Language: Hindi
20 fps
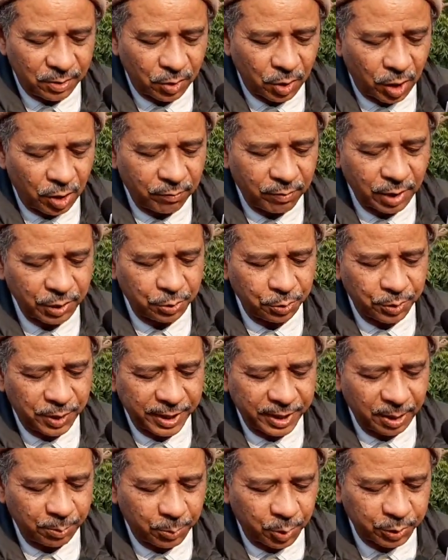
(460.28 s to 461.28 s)
नौवा झूठ
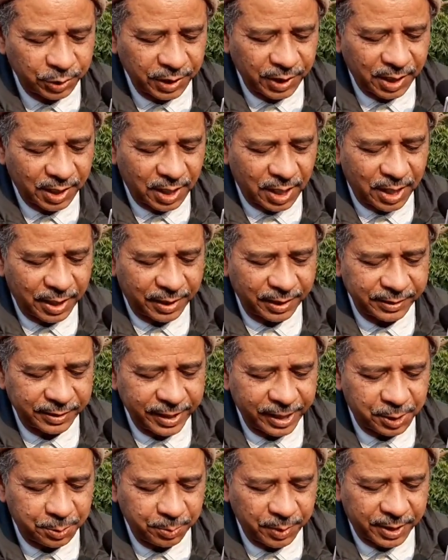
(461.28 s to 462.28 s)
है कि मोदी ने कहा कि
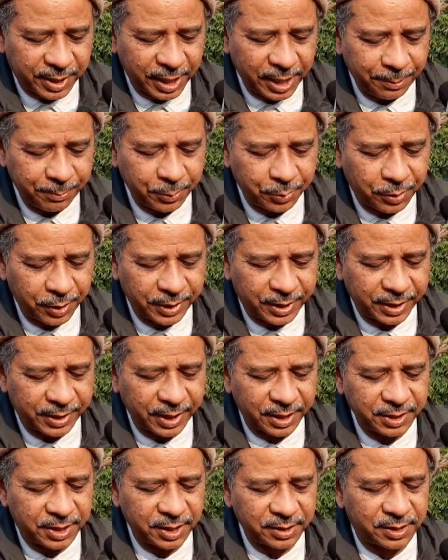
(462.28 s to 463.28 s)
देश में कहीं भी कोई
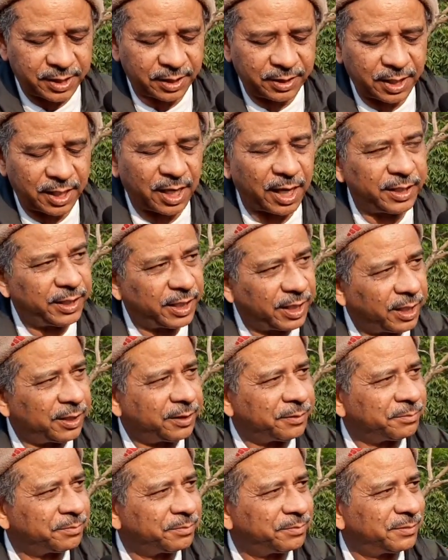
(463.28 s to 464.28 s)
डिटेंशन सेंटर है ये
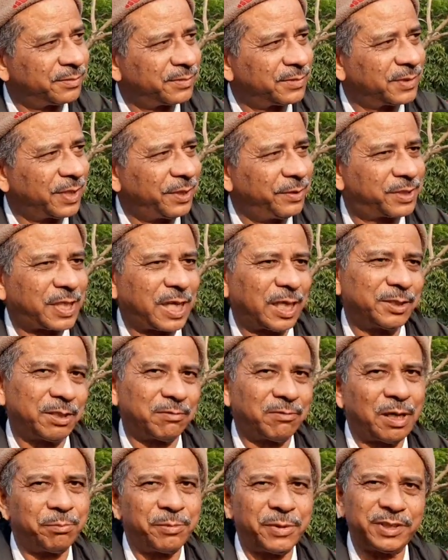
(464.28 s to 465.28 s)
नहीं इसका
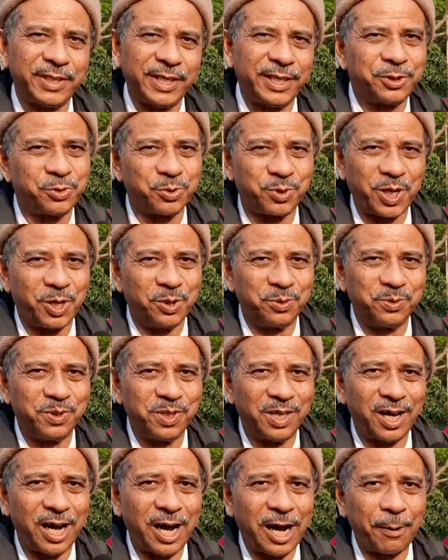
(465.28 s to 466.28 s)
जवाब मैं दे चुका
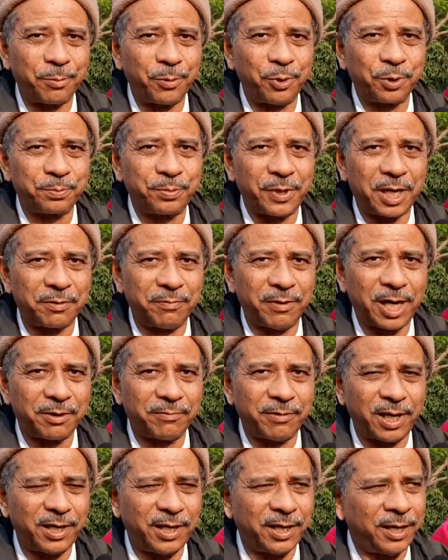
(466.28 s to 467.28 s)
हूँ आप लोग अखबार
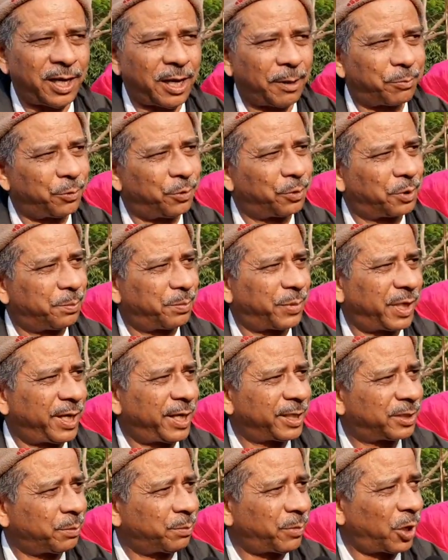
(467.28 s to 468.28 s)
वाले हैं आप लोगों को
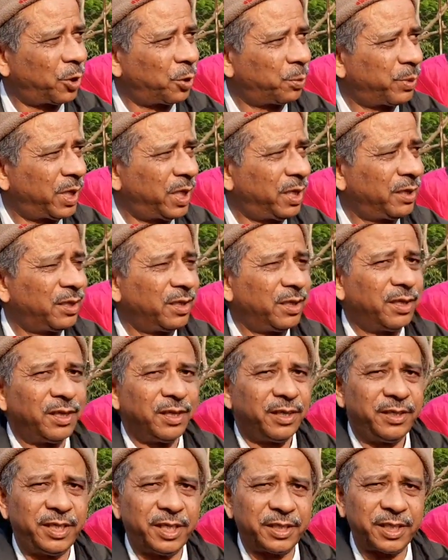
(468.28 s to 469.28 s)
बढ़िया से मालूम है
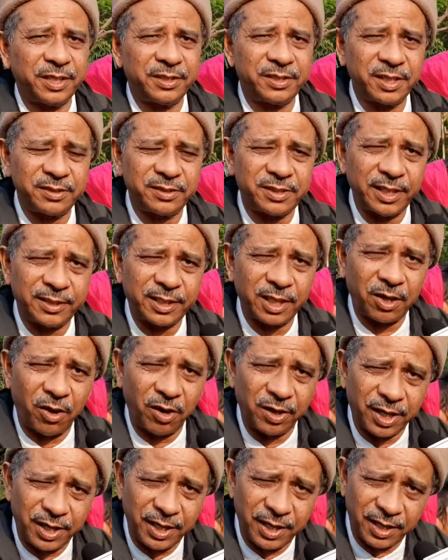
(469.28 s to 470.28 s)
डिटेंशन सेंटर
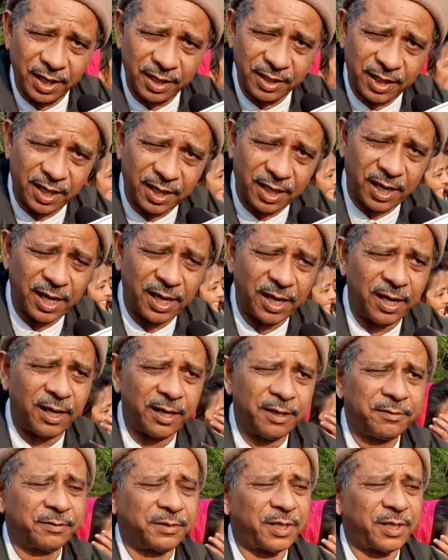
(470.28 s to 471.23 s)
ऑलरेडी रन कर रहा है